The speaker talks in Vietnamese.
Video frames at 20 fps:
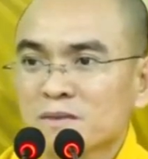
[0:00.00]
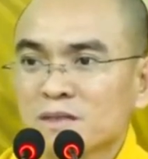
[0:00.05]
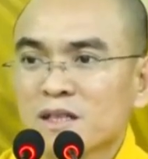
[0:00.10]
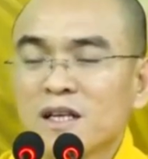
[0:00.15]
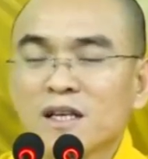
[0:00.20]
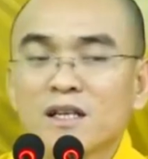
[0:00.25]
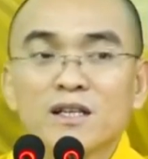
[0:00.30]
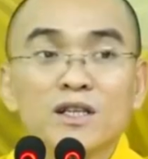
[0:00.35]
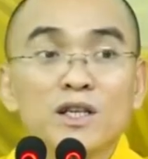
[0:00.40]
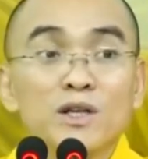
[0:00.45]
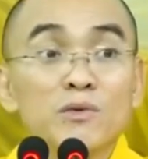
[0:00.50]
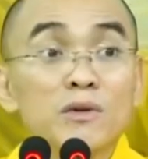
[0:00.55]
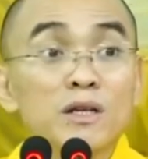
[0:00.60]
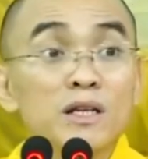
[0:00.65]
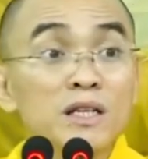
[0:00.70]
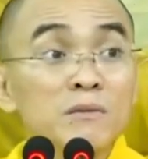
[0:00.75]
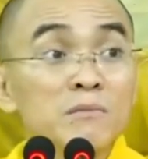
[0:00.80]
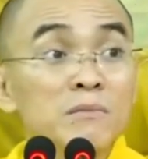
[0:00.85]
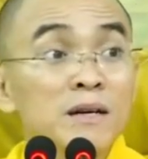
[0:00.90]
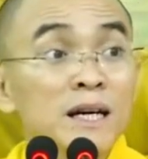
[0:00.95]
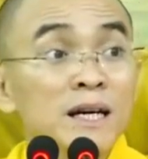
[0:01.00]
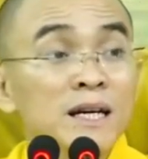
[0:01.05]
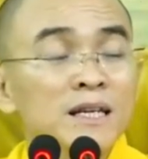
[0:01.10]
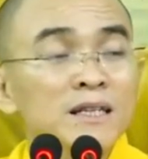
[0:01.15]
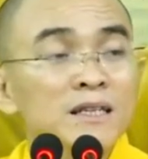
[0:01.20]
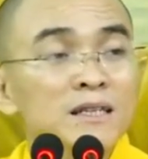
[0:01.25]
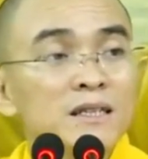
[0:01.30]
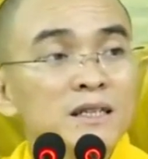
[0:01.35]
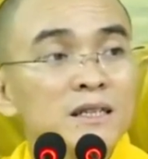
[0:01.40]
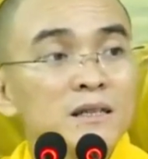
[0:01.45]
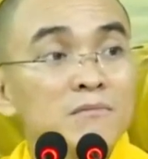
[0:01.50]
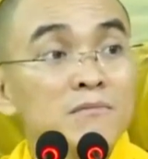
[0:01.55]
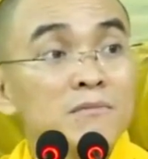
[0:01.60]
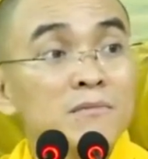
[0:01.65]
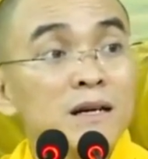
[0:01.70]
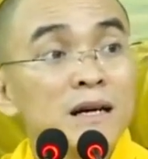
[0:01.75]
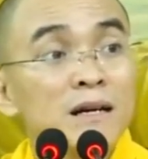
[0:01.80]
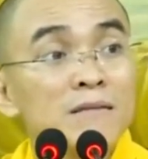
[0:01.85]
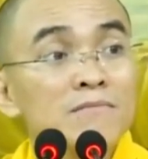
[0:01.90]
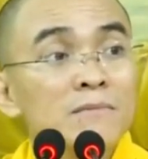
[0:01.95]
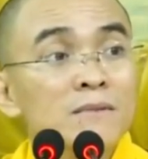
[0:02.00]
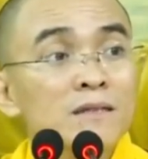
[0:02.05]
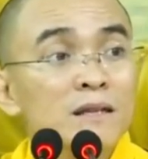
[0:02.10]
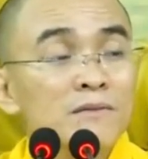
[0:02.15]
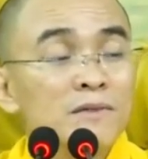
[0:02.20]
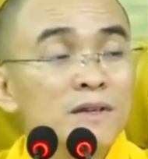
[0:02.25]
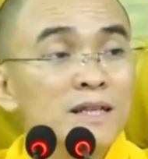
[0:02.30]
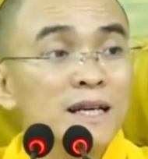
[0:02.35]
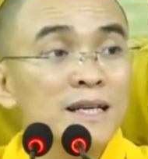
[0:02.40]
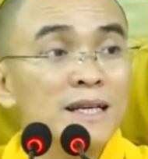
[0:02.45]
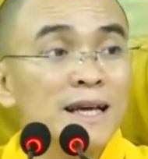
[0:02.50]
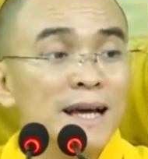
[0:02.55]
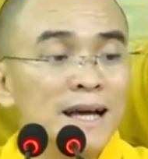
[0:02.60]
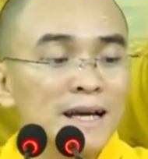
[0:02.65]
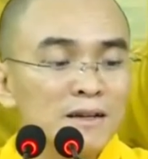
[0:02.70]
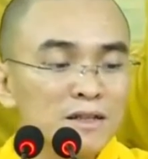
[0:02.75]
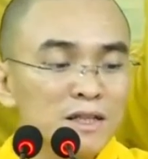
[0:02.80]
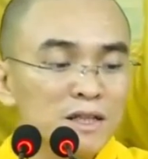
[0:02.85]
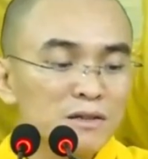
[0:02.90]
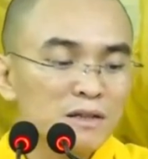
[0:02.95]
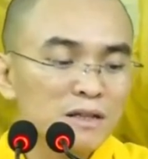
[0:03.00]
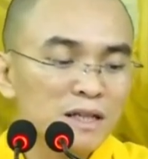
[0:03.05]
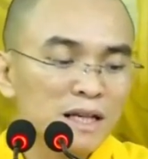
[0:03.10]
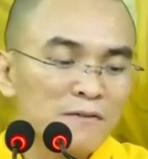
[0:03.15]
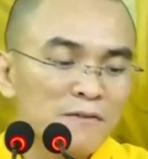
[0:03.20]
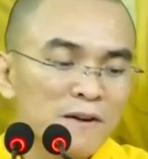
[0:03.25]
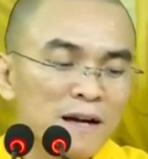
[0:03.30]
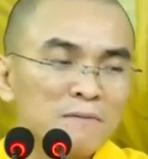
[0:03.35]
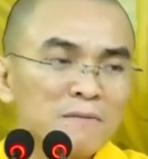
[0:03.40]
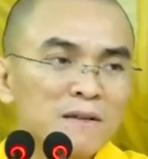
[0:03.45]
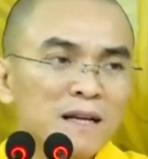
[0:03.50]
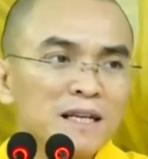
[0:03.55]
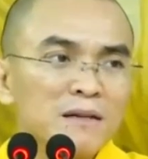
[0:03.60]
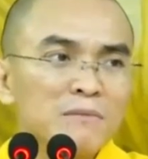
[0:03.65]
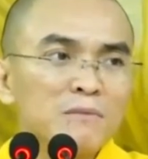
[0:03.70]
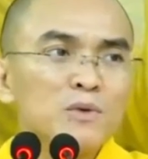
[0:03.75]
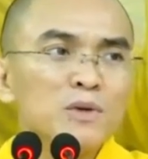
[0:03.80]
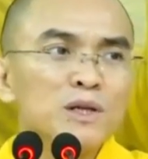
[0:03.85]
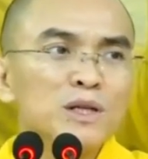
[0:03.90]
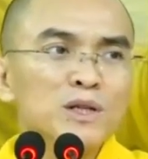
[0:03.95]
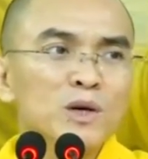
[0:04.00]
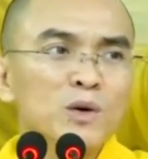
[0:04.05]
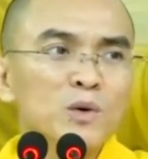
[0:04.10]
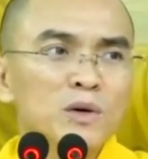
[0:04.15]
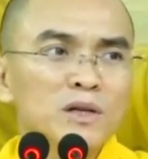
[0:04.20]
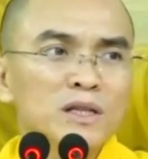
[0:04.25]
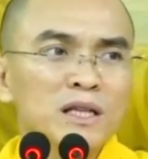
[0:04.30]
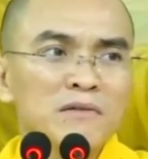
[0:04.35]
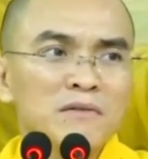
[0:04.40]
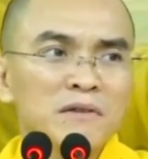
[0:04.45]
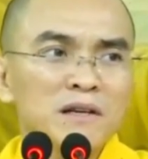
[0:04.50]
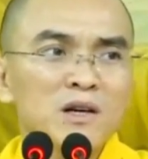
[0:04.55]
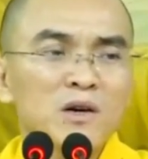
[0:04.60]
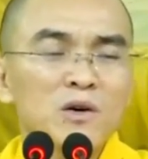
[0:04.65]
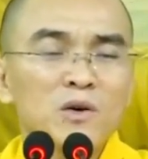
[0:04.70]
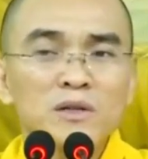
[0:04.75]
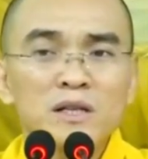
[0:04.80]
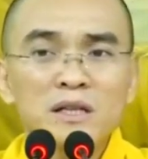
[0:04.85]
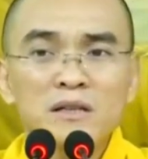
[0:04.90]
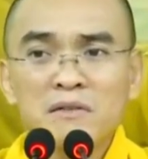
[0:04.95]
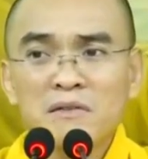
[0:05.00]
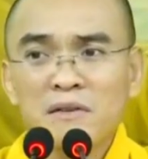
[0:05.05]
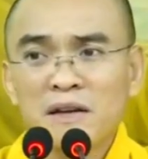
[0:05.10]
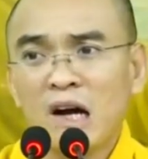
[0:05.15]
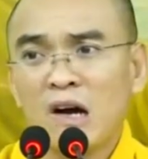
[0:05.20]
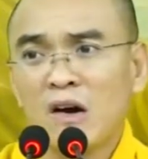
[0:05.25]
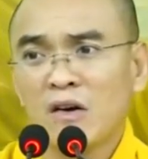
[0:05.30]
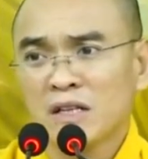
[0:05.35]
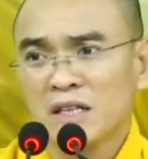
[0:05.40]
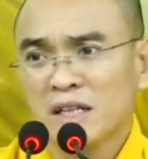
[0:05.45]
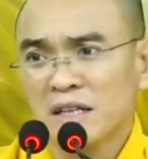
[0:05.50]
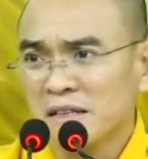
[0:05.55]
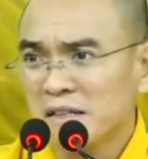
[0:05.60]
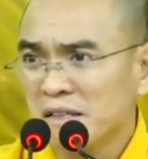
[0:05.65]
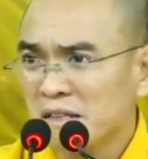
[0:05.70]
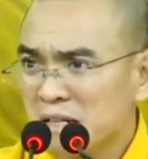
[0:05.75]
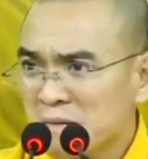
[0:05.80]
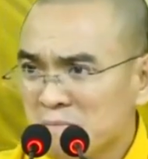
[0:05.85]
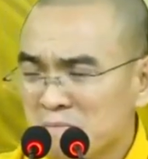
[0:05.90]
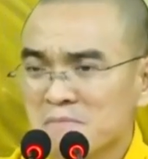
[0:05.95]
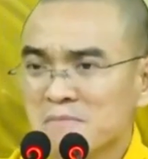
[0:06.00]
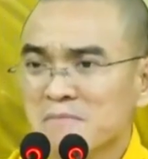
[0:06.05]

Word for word: cho nên có nhiều người mà mà, mà tại vì thầy giảng có nhiều người nghe pháp thầy muốn đi tu á thầy phải ngồi thầy, phải hỏi kỹ lắm